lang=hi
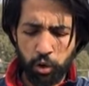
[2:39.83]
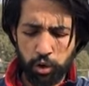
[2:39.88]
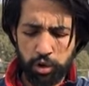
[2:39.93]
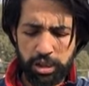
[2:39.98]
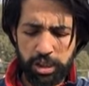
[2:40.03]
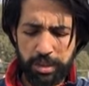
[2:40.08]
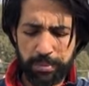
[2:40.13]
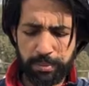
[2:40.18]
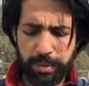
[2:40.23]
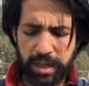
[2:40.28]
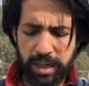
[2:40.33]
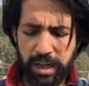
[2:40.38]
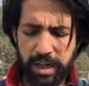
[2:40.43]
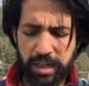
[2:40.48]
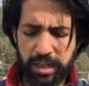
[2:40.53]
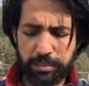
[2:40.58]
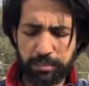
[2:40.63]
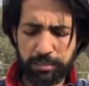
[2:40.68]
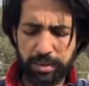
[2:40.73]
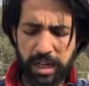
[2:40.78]
उसे
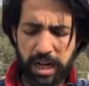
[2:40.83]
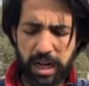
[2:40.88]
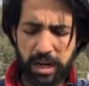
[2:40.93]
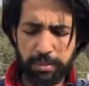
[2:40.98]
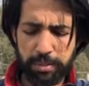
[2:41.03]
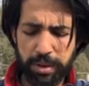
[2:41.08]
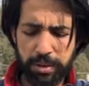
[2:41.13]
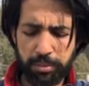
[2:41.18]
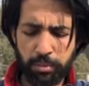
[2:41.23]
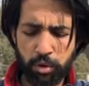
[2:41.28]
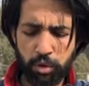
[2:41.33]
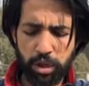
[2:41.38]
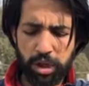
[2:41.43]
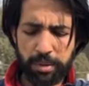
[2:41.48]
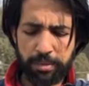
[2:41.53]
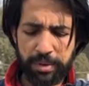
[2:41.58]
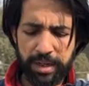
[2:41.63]
बराक बराबर मौका